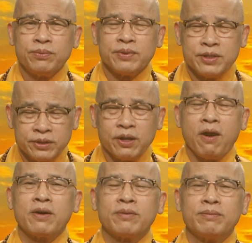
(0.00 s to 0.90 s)
như
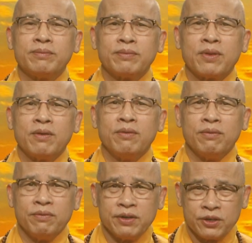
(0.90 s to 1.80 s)
thật
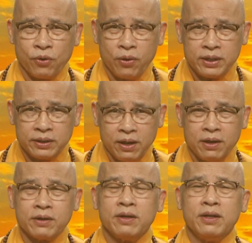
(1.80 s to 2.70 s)
vị ngọt ở
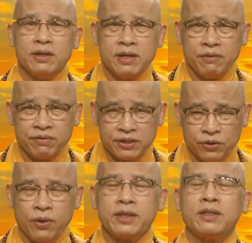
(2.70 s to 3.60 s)
đời là vị
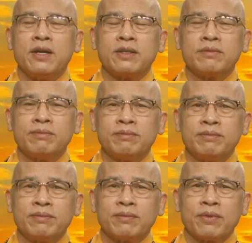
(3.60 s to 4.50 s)
ngọt ở đời
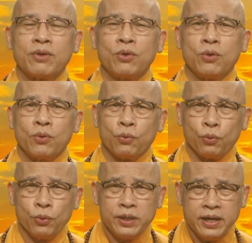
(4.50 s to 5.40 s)

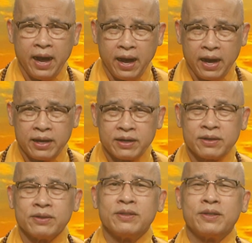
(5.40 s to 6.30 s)
nguy hại
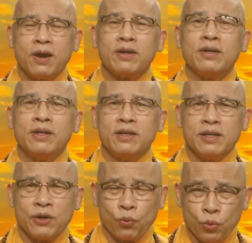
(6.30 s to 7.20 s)
ở đời
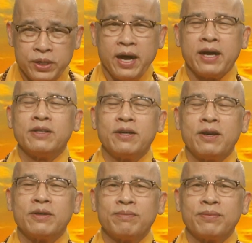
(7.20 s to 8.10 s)
là nguy hại ở
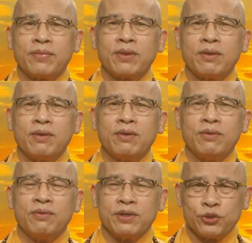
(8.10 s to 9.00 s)
đời
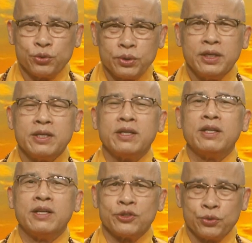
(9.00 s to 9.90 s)
và xuất ly
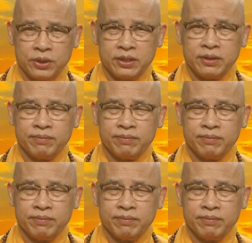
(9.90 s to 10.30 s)
là xuất ly